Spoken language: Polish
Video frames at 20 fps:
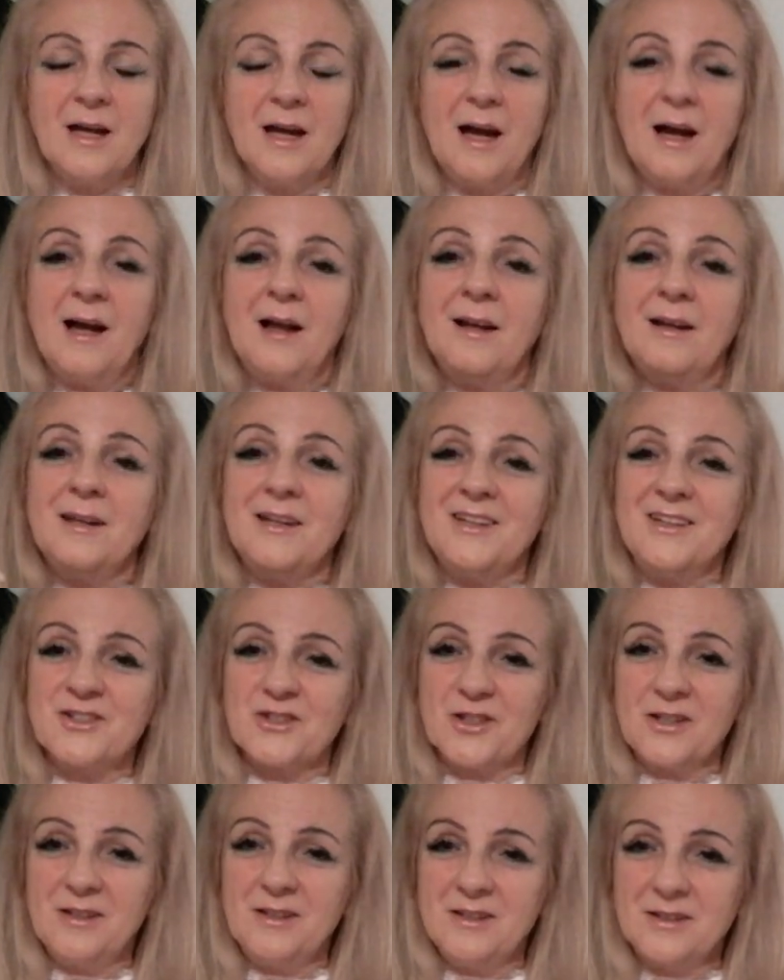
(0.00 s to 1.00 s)
Ale
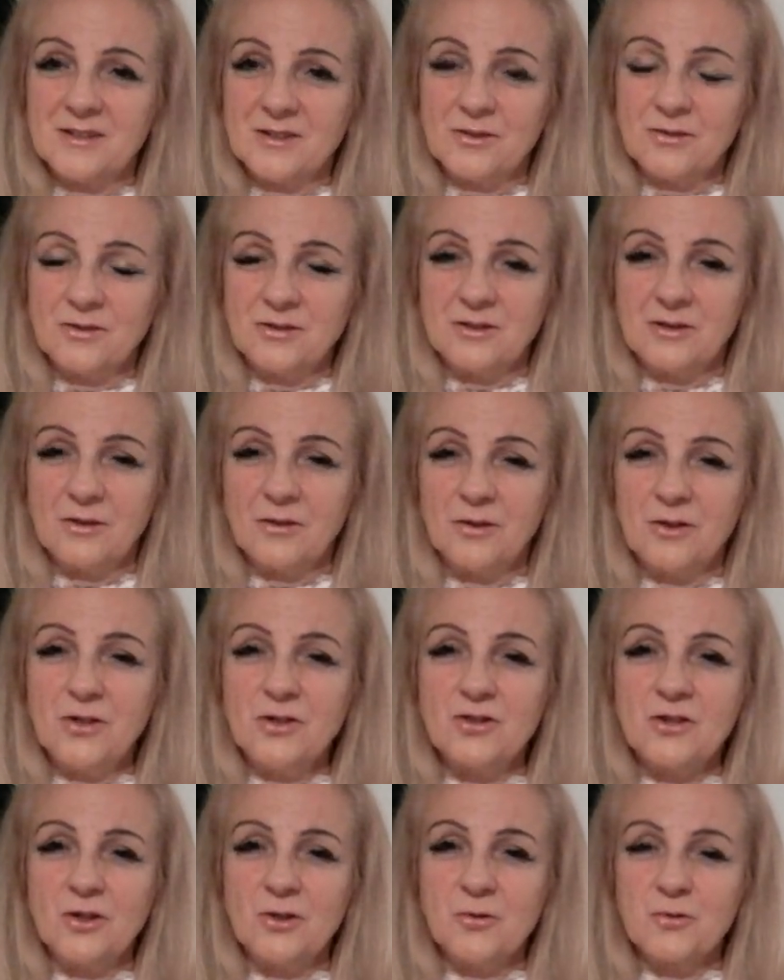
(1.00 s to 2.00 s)
jeżeli coś
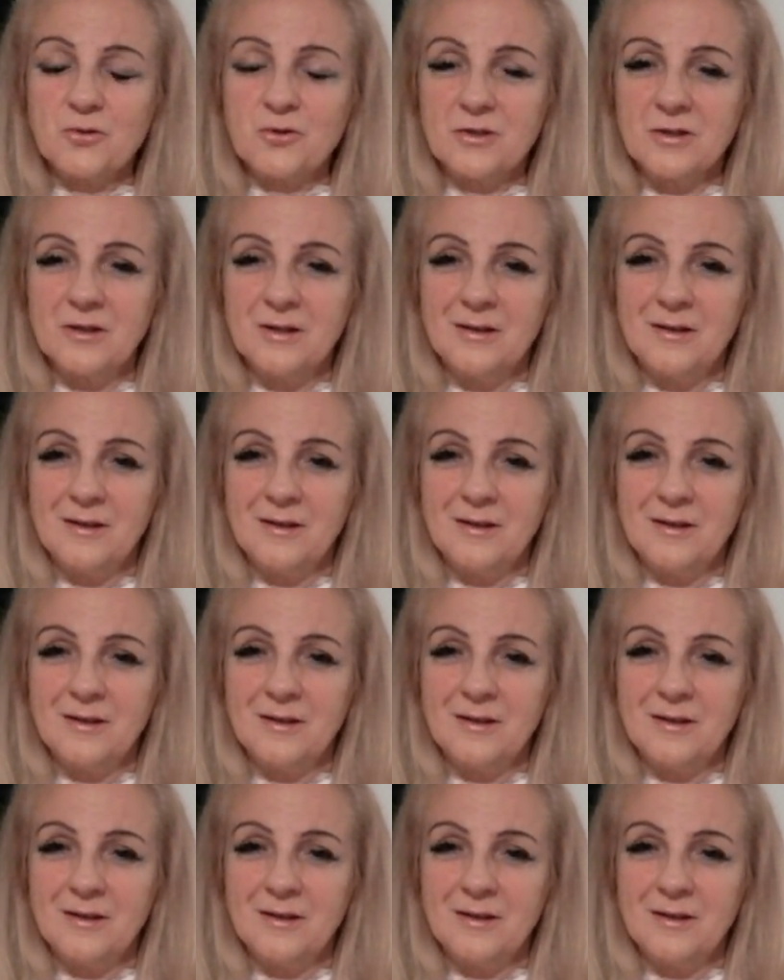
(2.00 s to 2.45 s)
dotyczy już,